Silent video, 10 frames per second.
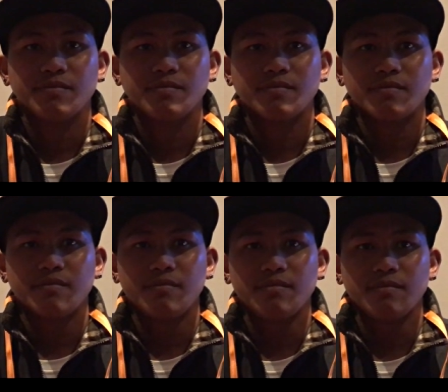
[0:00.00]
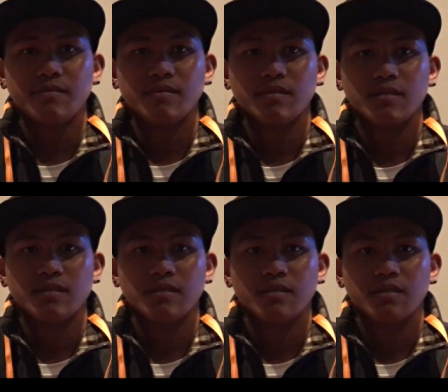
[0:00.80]
Yung uh,
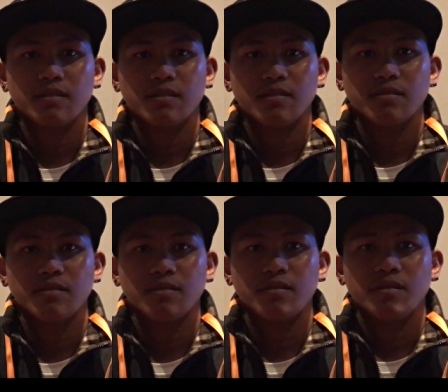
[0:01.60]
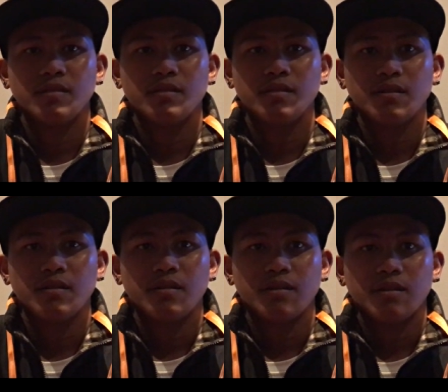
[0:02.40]
sino tutulong sa'yo
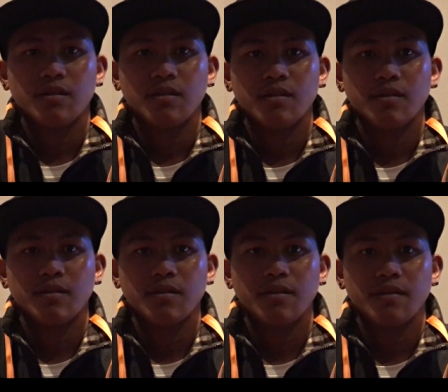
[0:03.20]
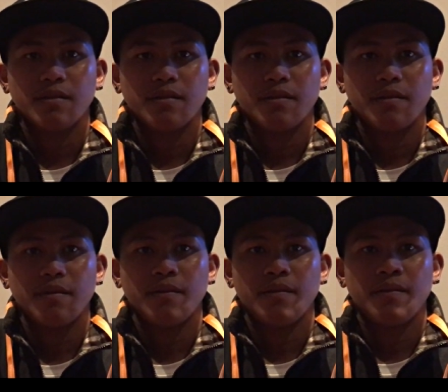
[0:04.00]
sa weight, uh,
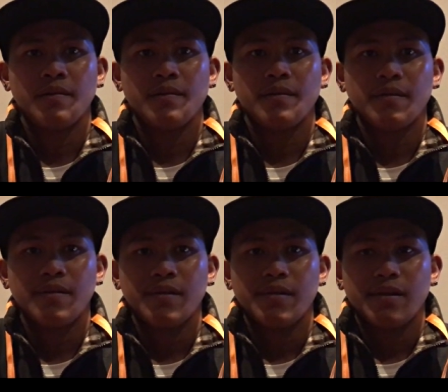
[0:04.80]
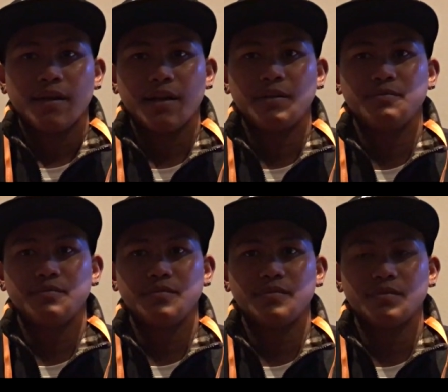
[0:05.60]
pagbawas ng weight mo? um,
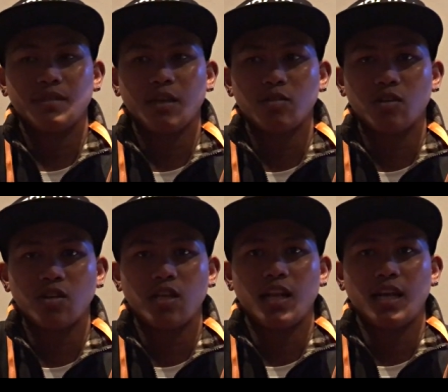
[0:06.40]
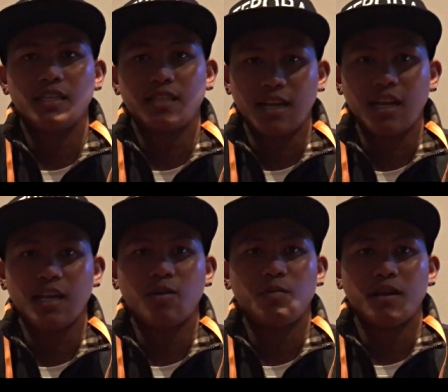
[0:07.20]
sikot sodel at
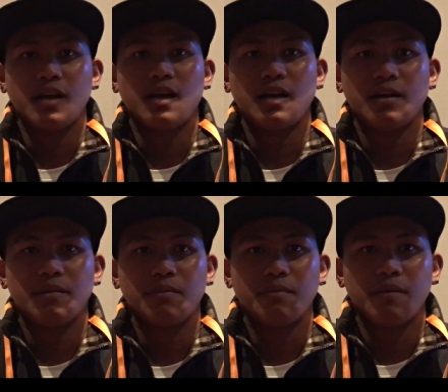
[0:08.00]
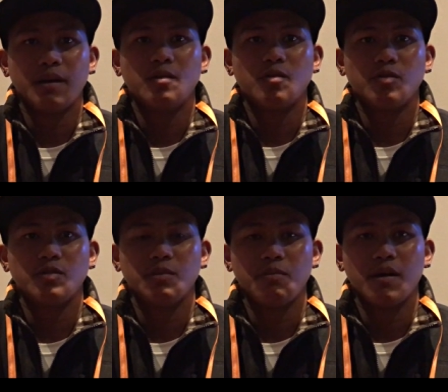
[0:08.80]
sarili ko para maano ko
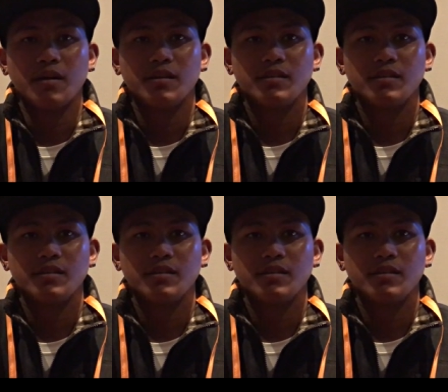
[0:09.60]
yung timbang.